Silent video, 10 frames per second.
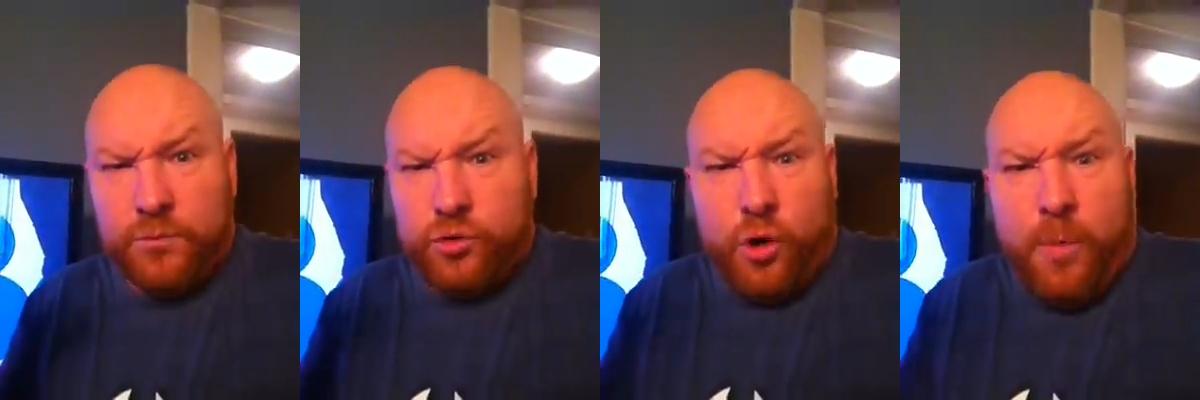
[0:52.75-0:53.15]

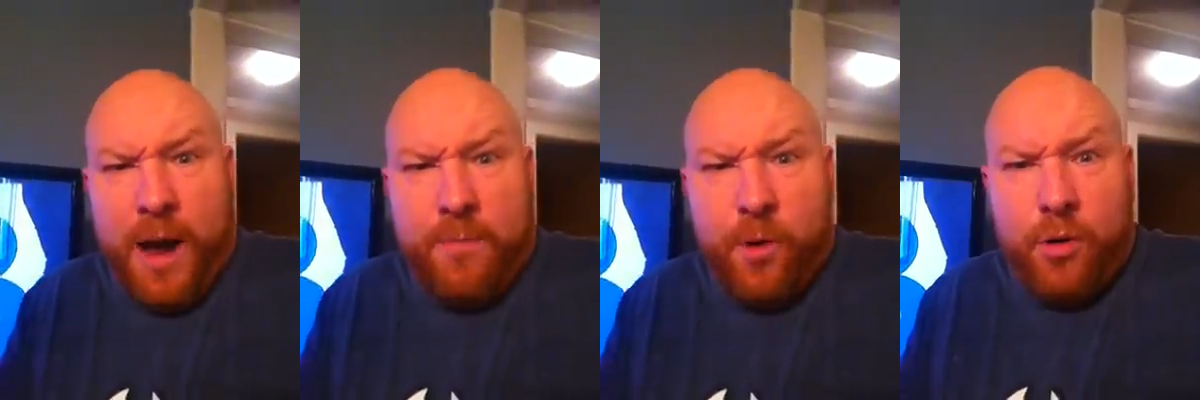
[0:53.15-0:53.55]
Je
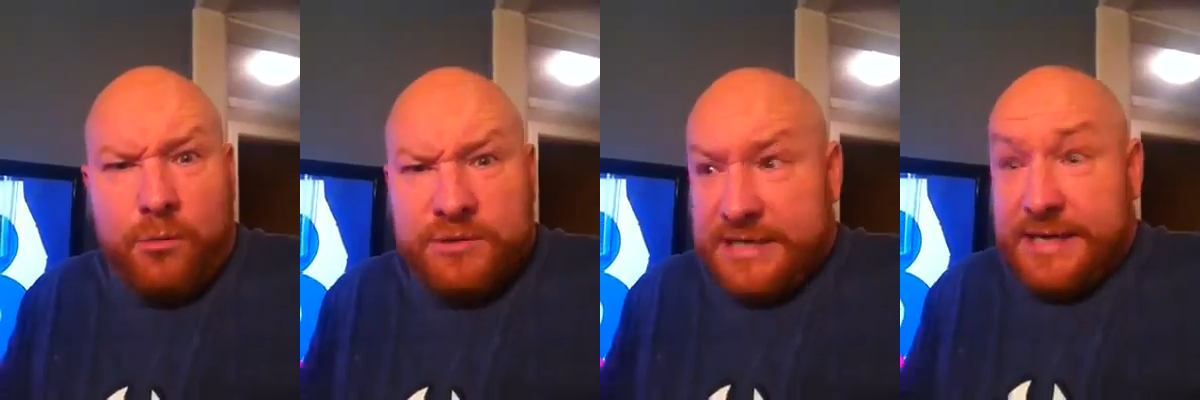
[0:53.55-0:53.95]
comprends pas.
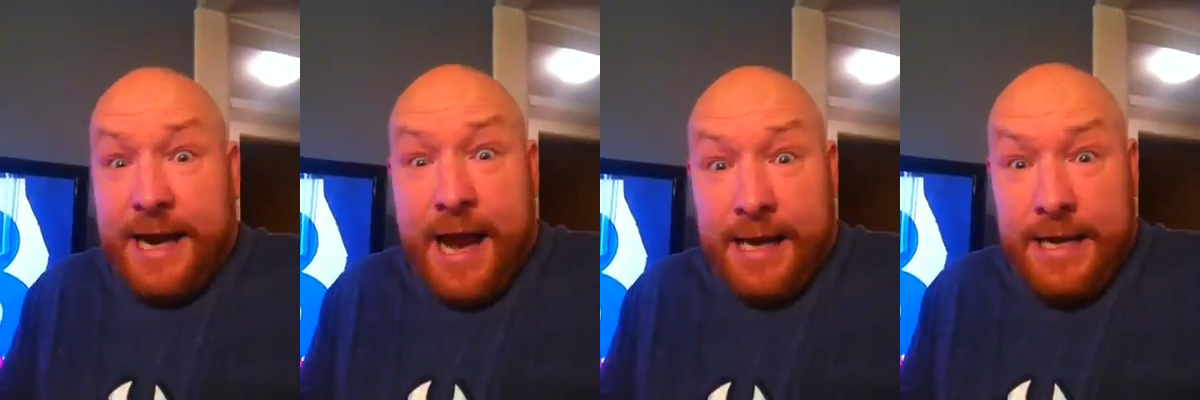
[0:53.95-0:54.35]
Ça
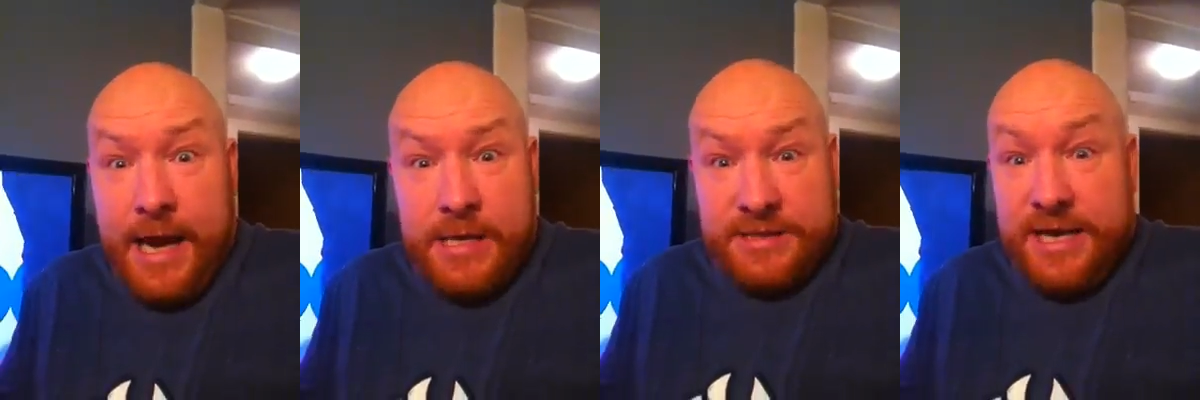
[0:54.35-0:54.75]
sert à
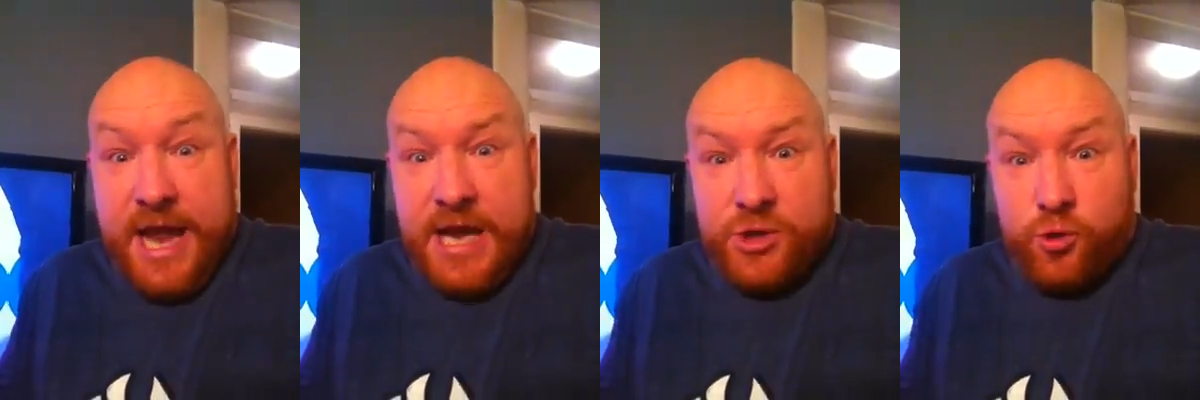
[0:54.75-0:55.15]
rien, c'est
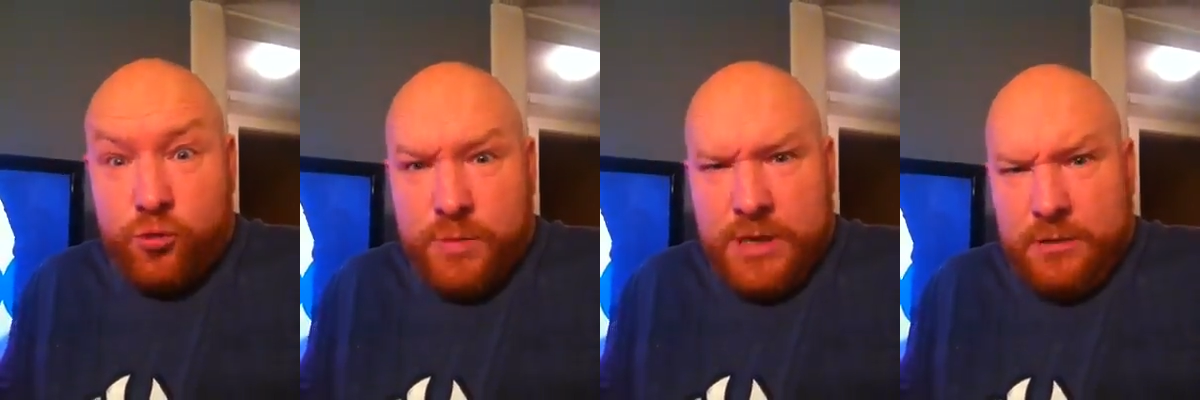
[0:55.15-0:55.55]

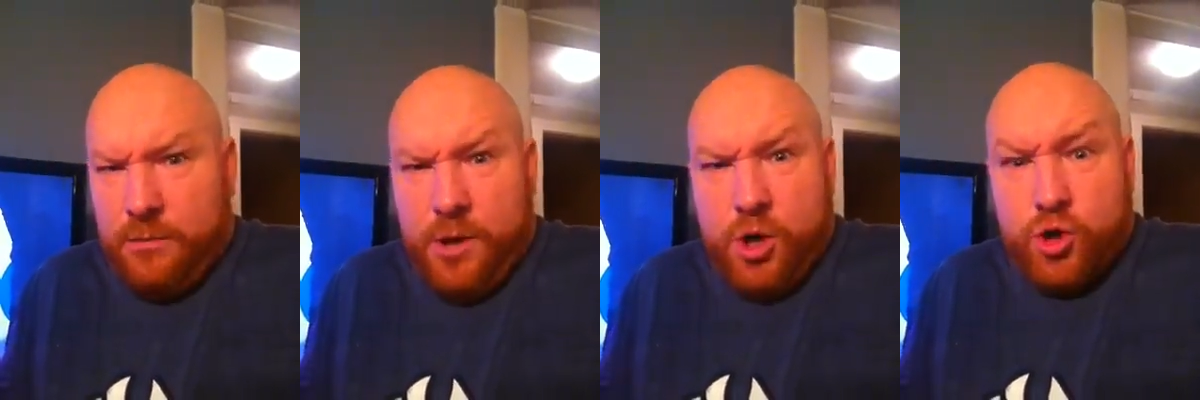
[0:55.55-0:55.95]
niaiseux, mais
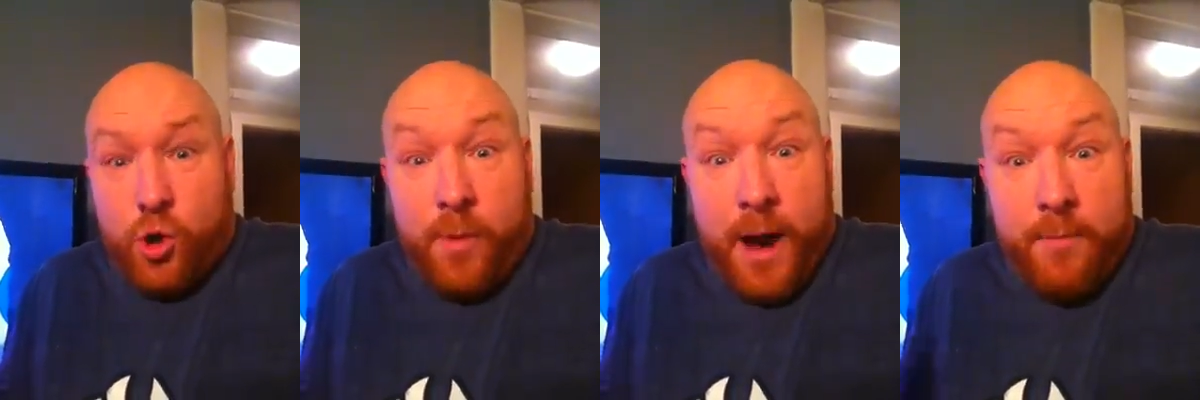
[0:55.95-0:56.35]
je
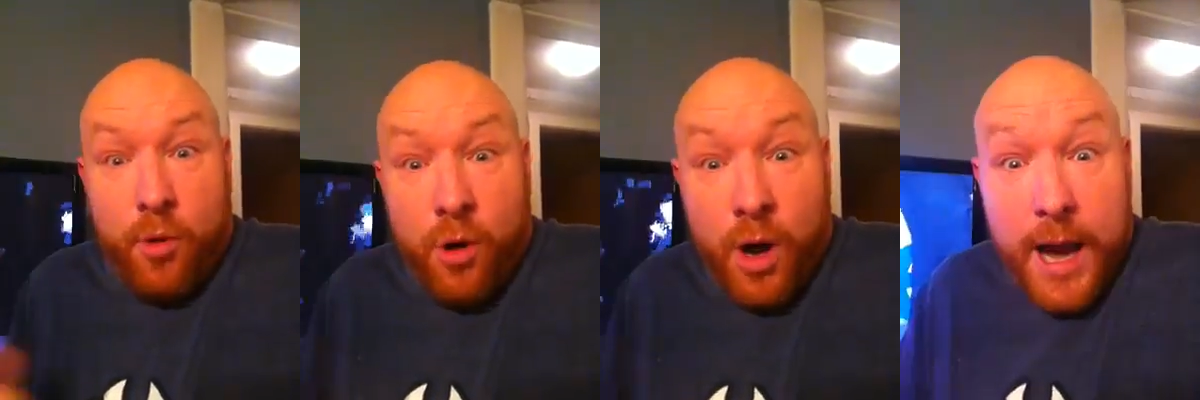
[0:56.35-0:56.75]
comprends
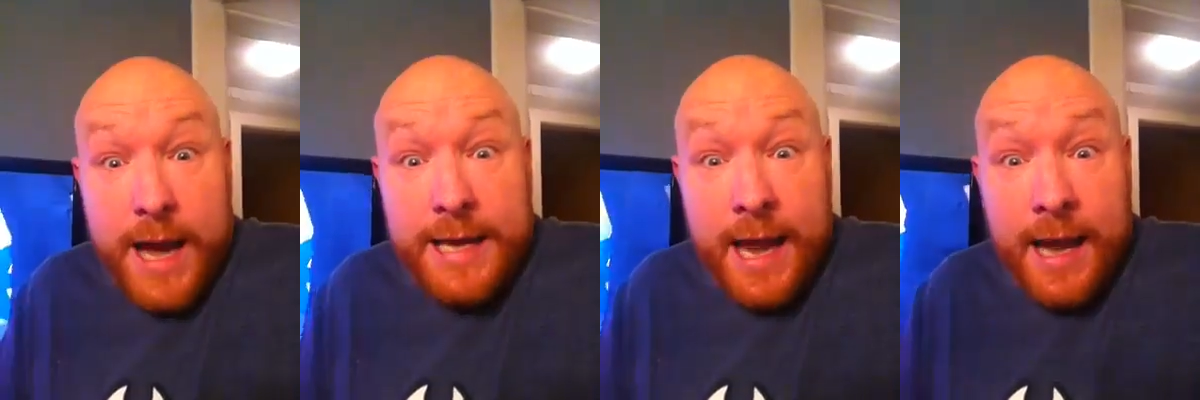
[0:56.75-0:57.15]
pas.
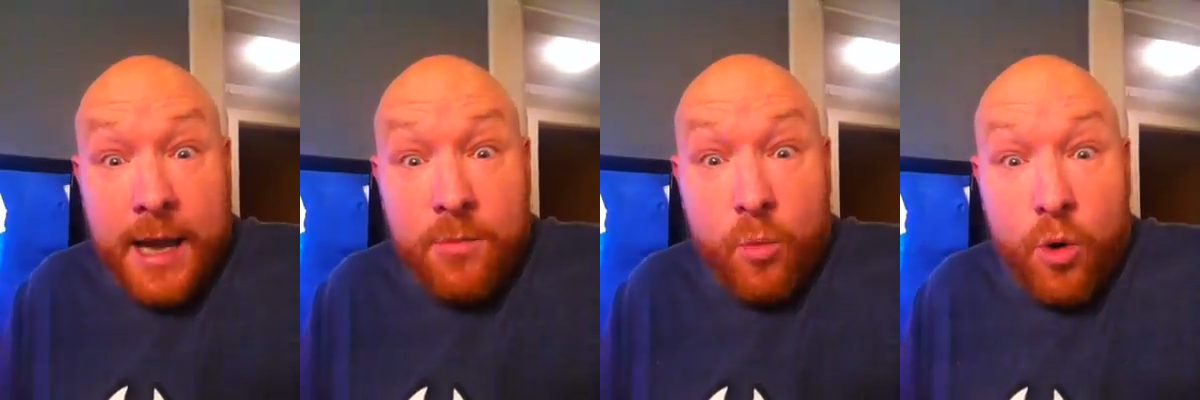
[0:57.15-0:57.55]

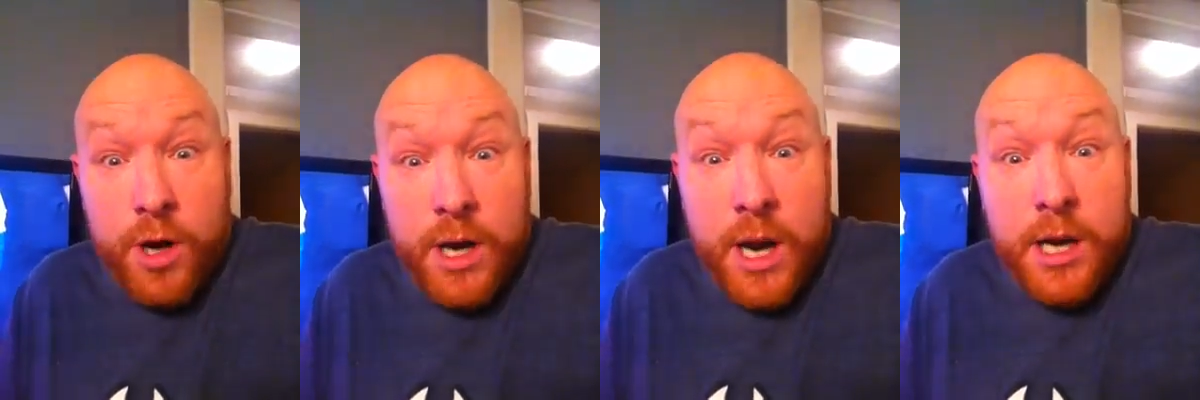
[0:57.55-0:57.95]

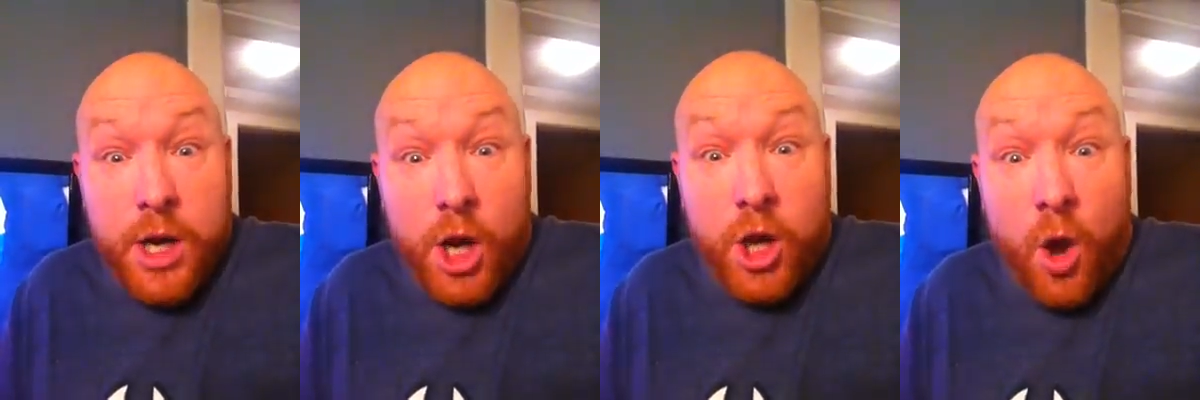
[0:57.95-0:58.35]
Éclairez-moi
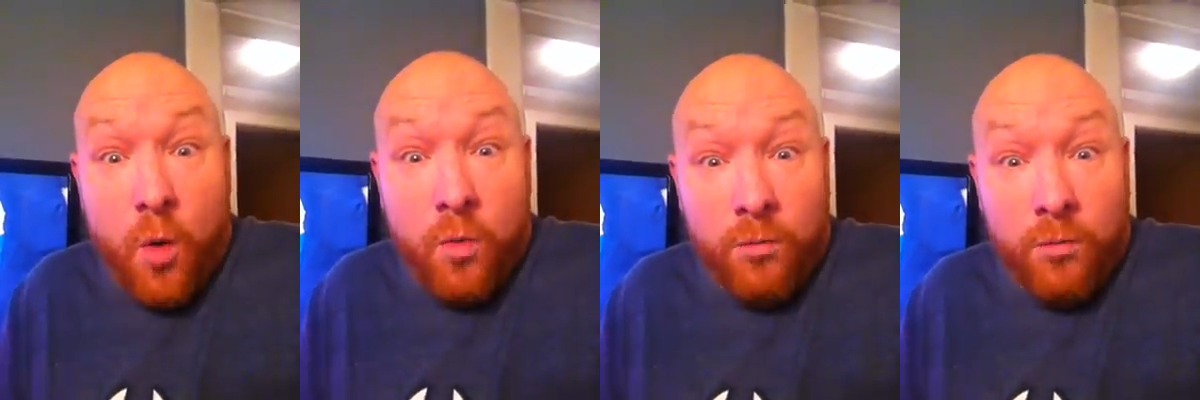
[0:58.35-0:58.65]
quelqu'un.